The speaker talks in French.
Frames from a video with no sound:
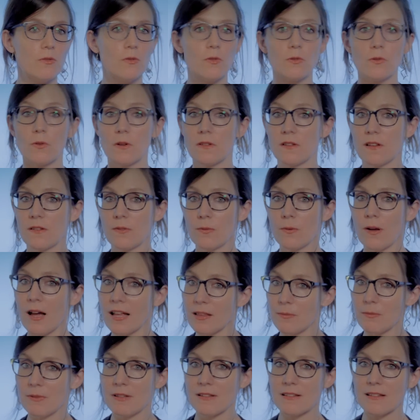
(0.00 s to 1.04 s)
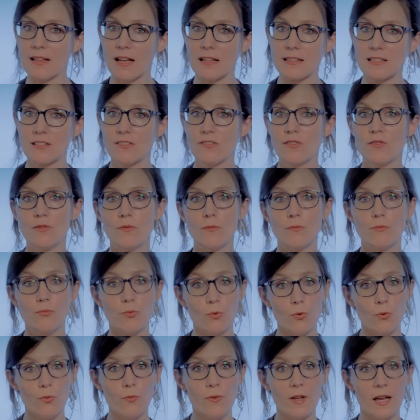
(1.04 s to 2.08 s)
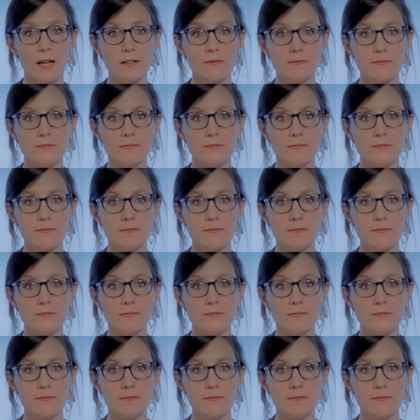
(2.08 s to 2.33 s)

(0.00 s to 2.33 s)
une autorisation administrative pour le faire.